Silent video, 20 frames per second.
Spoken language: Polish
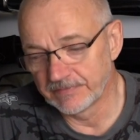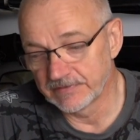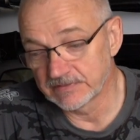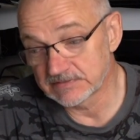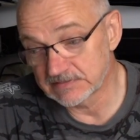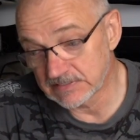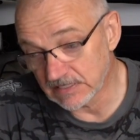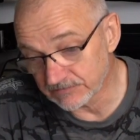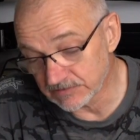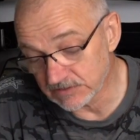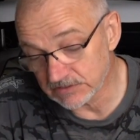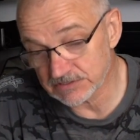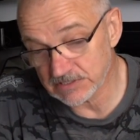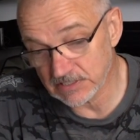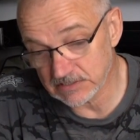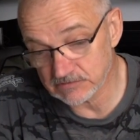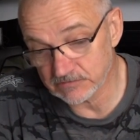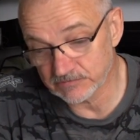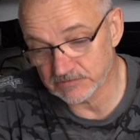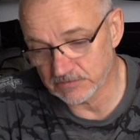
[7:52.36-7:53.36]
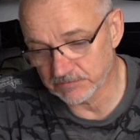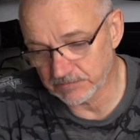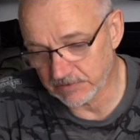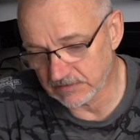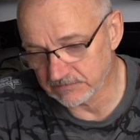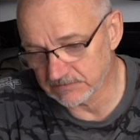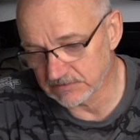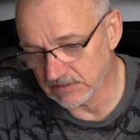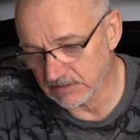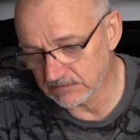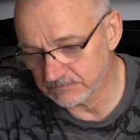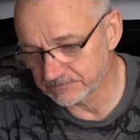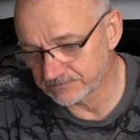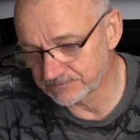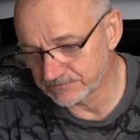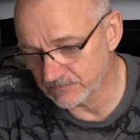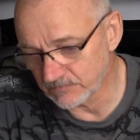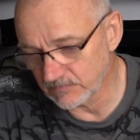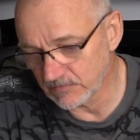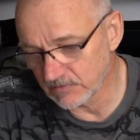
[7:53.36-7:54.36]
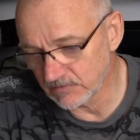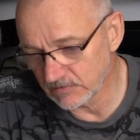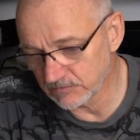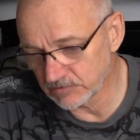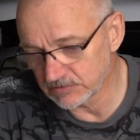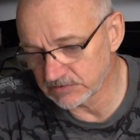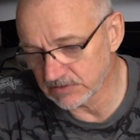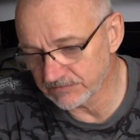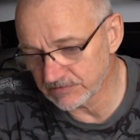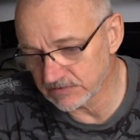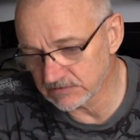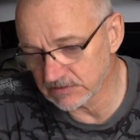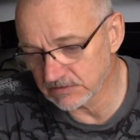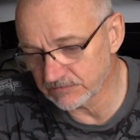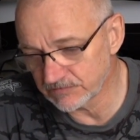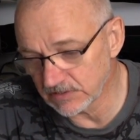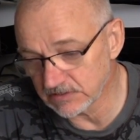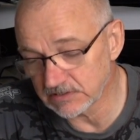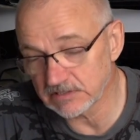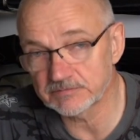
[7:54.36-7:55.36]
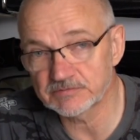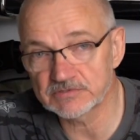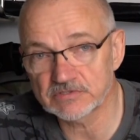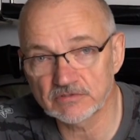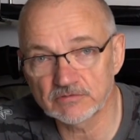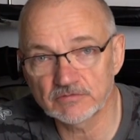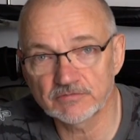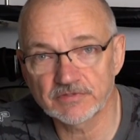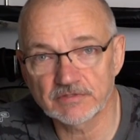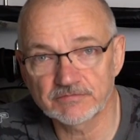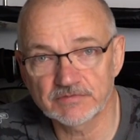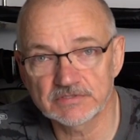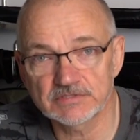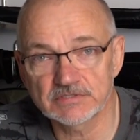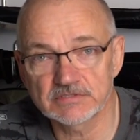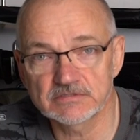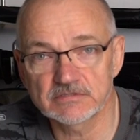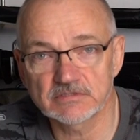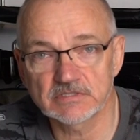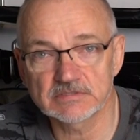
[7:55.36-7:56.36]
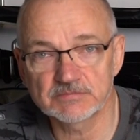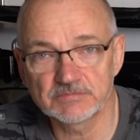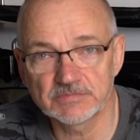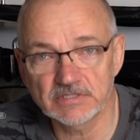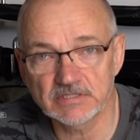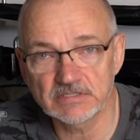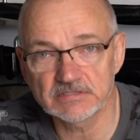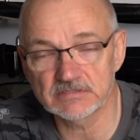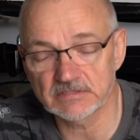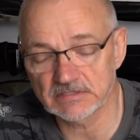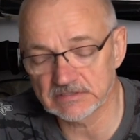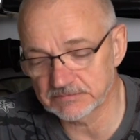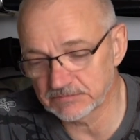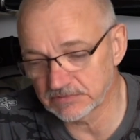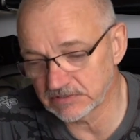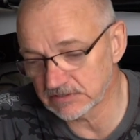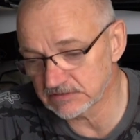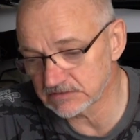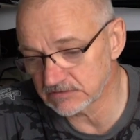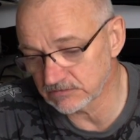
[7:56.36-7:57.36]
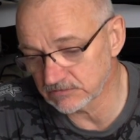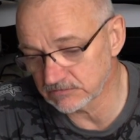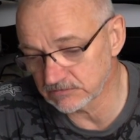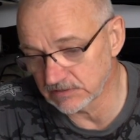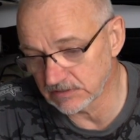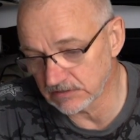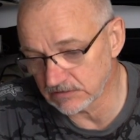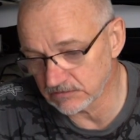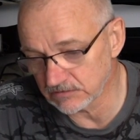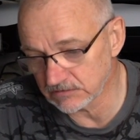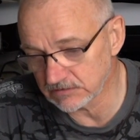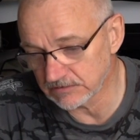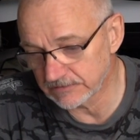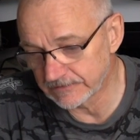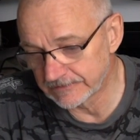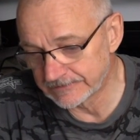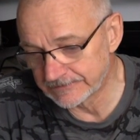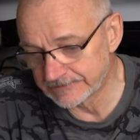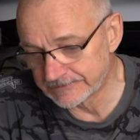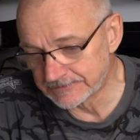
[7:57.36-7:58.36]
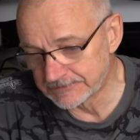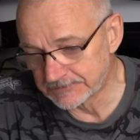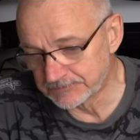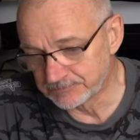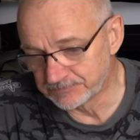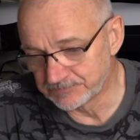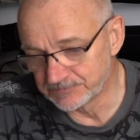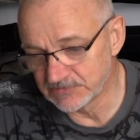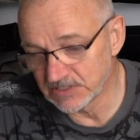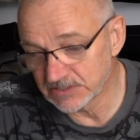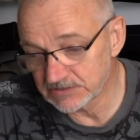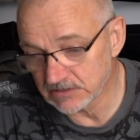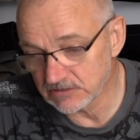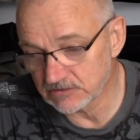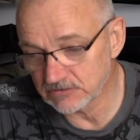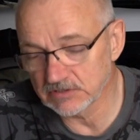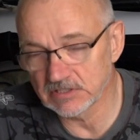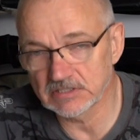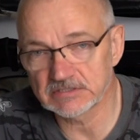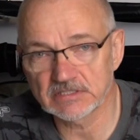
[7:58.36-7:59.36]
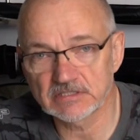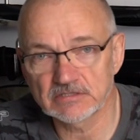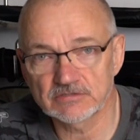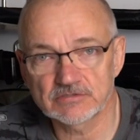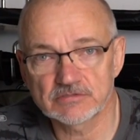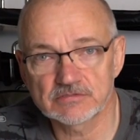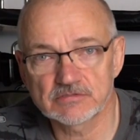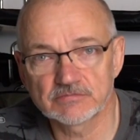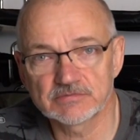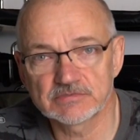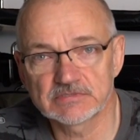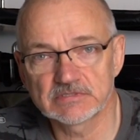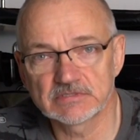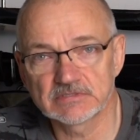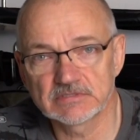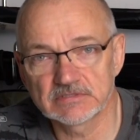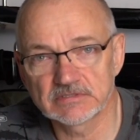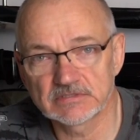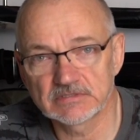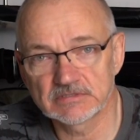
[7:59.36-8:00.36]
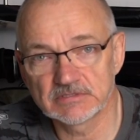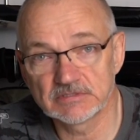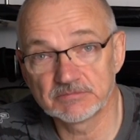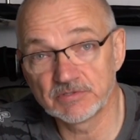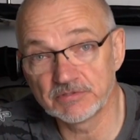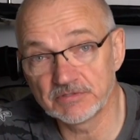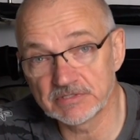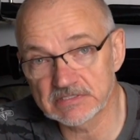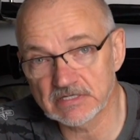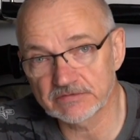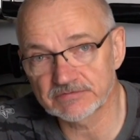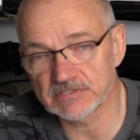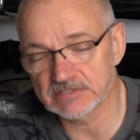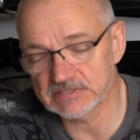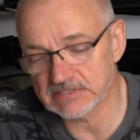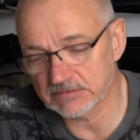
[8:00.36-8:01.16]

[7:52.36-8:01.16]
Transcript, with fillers: z dawnych czasów, co prawda, no bo te, tych wielkich pstrągów, jak wiecie, jest coraz mniej, coraz mniej z roku na rok. Nie tylko dlatego, że są z, i były zawsze